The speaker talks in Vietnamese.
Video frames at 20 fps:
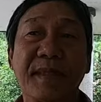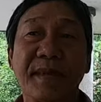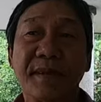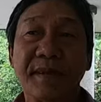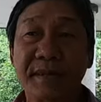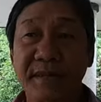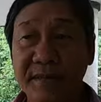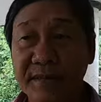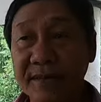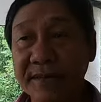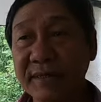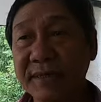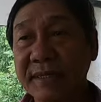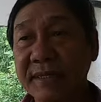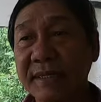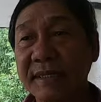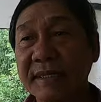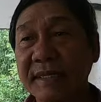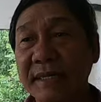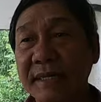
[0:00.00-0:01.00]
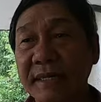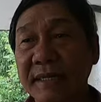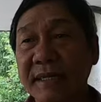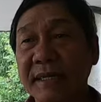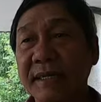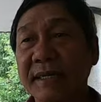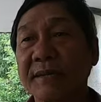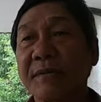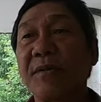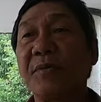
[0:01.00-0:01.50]
dạ có
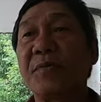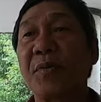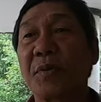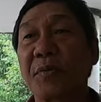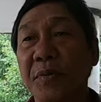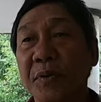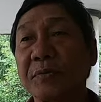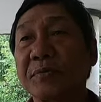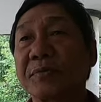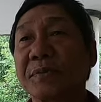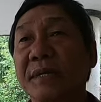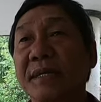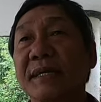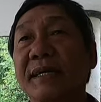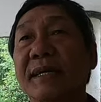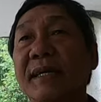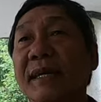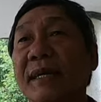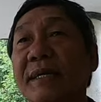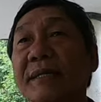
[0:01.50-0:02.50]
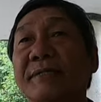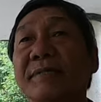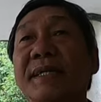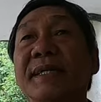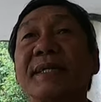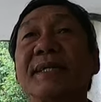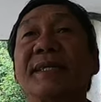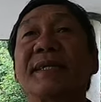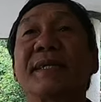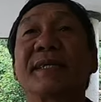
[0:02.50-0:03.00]
có một lúc thì ở
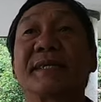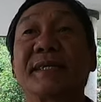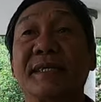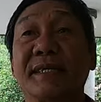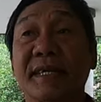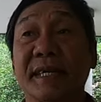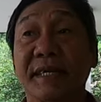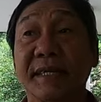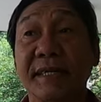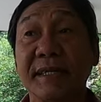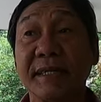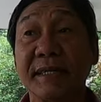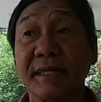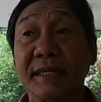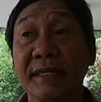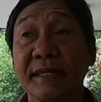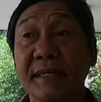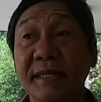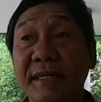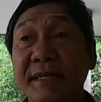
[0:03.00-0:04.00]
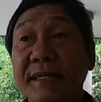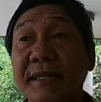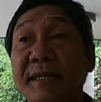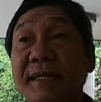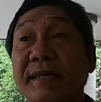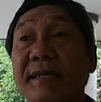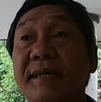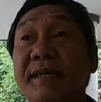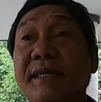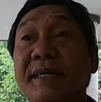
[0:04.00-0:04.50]
bên thị sĩ dạ
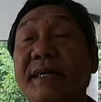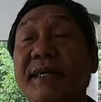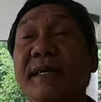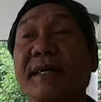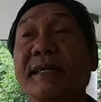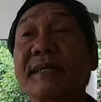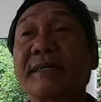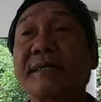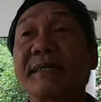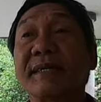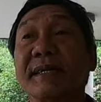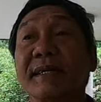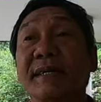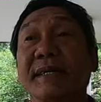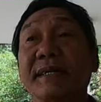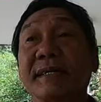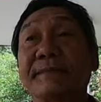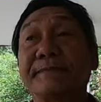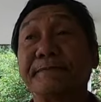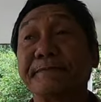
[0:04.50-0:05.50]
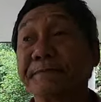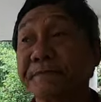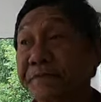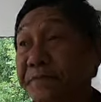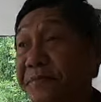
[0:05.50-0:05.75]
rồi kế nữa là